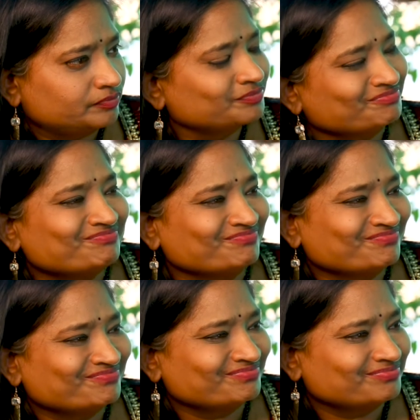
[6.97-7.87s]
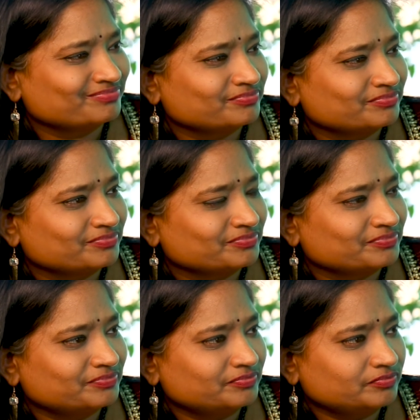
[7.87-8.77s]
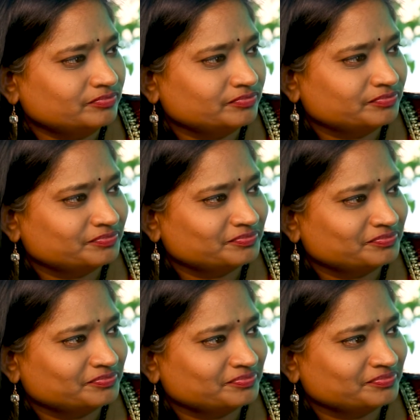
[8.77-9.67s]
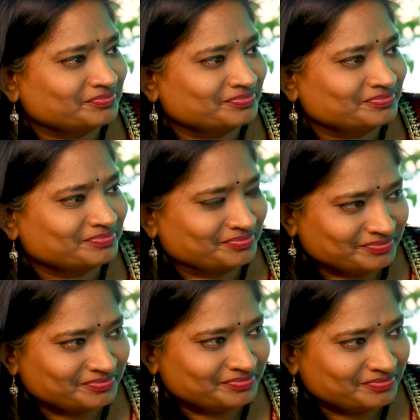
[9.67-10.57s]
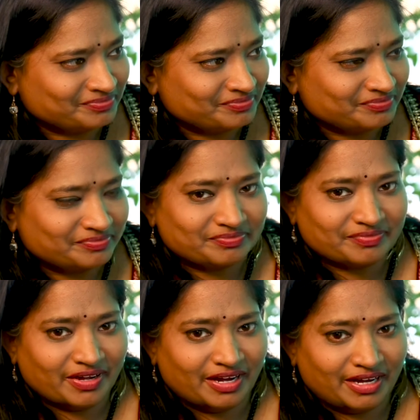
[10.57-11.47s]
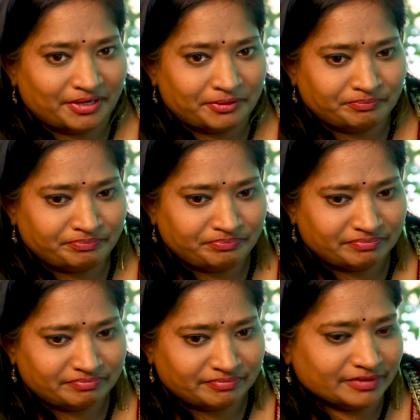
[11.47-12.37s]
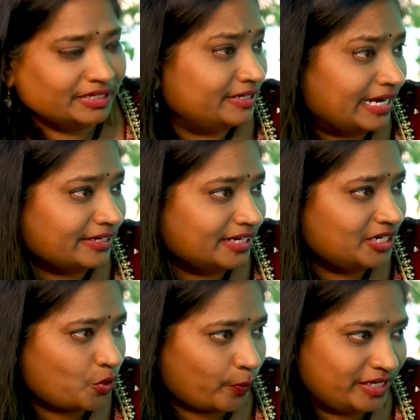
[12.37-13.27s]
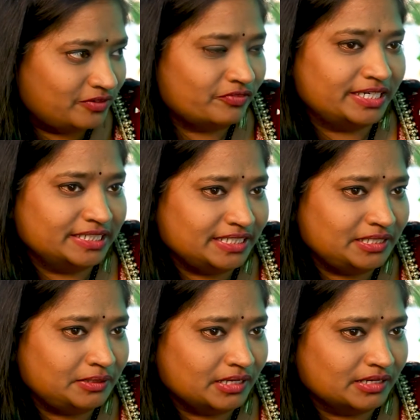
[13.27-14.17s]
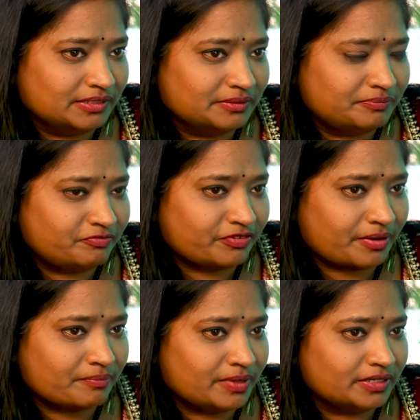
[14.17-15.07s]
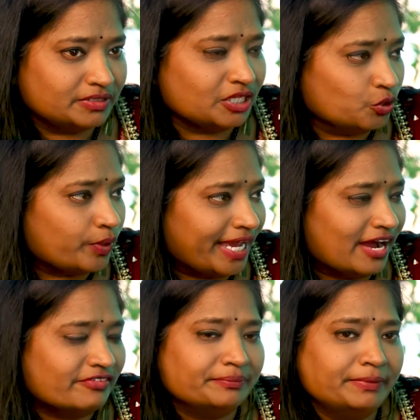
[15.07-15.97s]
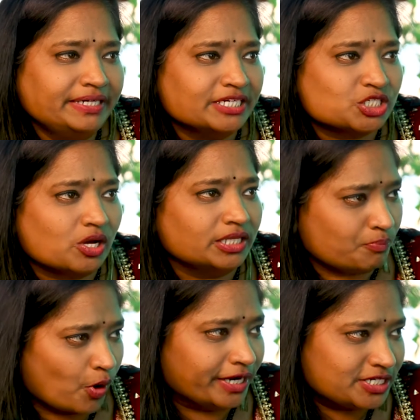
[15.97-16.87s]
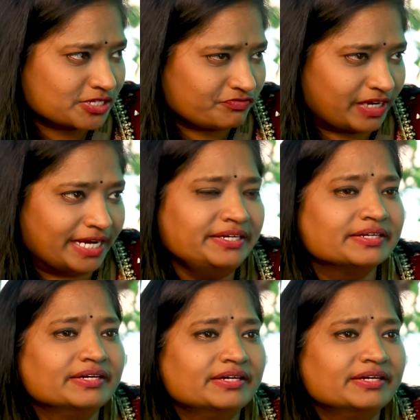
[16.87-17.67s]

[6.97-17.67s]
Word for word: మీకు వచ్చిన కొన్ని అవార్డ్స్ గురించి అలాగే మీకు ప్రెస్టేజియస్గా అనిపించిన అవార్డ్ గురించి మాతో షేర్ చేసుకుంటారు లండన్ క్వీన్ వాళ్ళది ఫ్రమ్ ద యూకే గవర్నమెంట్ ఇట్స్ కాల్ ద పాయింట్స్ ఆఫ్ లైట్